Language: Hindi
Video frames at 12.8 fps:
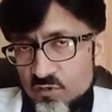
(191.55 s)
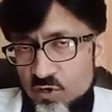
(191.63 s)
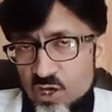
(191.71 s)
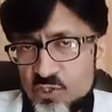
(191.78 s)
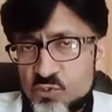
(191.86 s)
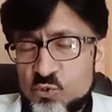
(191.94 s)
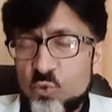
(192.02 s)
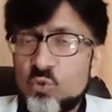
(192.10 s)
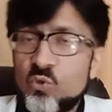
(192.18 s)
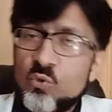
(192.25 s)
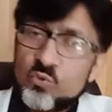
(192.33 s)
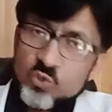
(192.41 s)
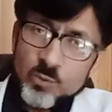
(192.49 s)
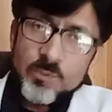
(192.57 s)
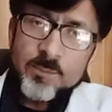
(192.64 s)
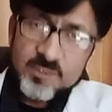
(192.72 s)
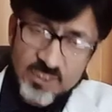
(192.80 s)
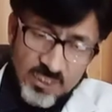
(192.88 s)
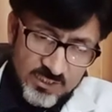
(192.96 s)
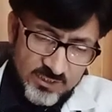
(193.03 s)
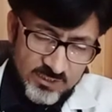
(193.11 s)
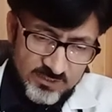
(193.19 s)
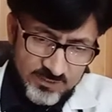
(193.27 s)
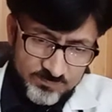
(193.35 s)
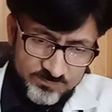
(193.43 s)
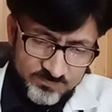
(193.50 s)
गॉल स्टोन हो तो भी पता लग
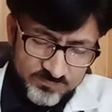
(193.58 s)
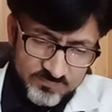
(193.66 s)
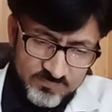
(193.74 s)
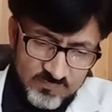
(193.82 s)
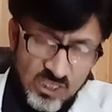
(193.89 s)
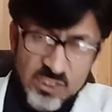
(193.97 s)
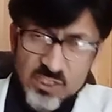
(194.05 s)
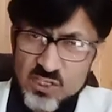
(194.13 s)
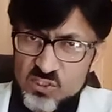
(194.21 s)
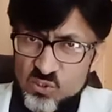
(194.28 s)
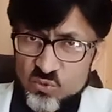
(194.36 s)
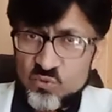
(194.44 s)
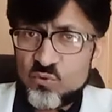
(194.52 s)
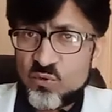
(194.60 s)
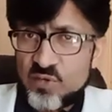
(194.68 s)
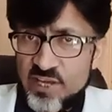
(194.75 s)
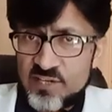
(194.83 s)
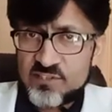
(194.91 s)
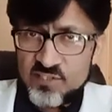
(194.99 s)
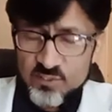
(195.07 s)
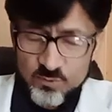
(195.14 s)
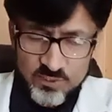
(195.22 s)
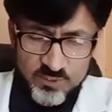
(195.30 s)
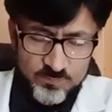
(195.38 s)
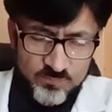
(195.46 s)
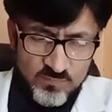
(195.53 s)
जाता है अल्ट्रासाउंड हो गया एक्सरे हो
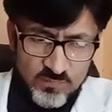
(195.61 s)
गया